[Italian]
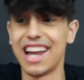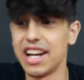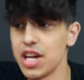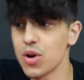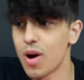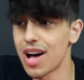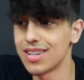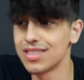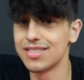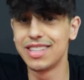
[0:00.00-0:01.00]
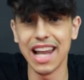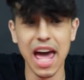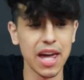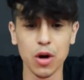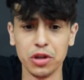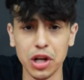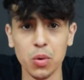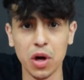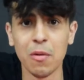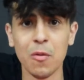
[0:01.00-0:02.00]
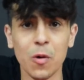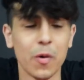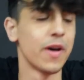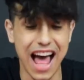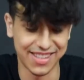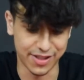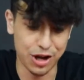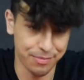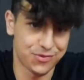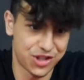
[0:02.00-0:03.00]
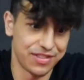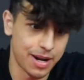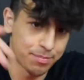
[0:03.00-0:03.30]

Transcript: la lingua di lei o di lui comunque. Anzi, cioè, c'entra,